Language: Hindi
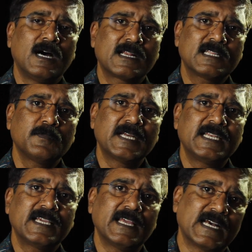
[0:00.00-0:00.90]
अर्हत
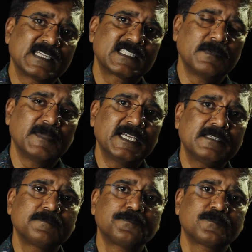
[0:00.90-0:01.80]
बनने के रास्ते
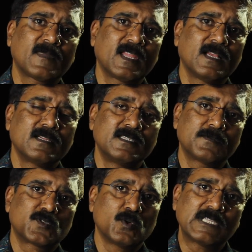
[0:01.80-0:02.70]
में
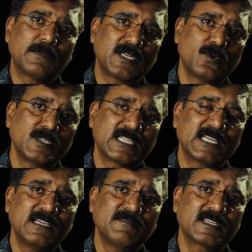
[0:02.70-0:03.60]
जब सोतापन हो
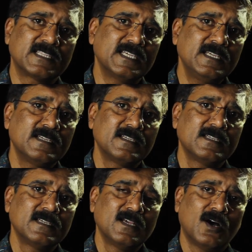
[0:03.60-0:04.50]
जाता है व्यक्ति
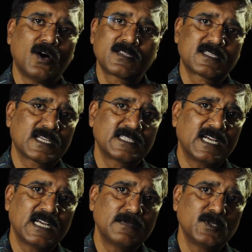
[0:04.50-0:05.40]
और
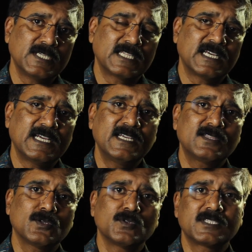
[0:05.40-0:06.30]
सगदागामी हो जाता है
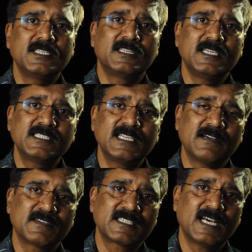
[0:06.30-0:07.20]
तो उसकी तीसरी
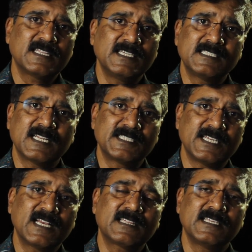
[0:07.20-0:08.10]
अवस्था तीसरा
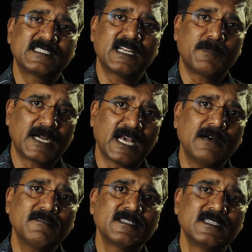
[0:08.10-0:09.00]
चेक तीसरा
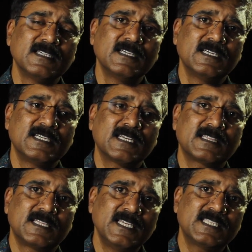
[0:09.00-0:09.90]
पड़ाव या
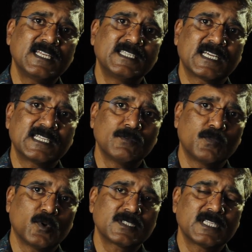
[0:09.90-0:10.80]
तीसरी जगह जब वो
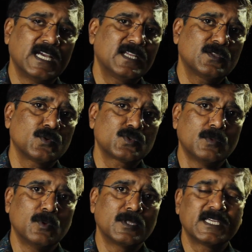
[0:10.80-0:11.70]
पहुंचता है तो
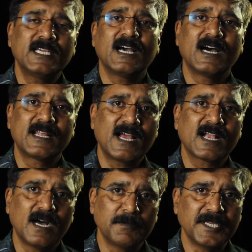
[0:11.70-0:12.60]
उसको बोलते हैं
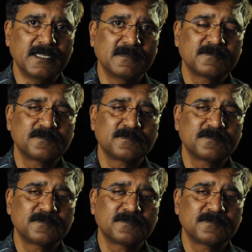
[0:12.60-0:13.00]
अनागामी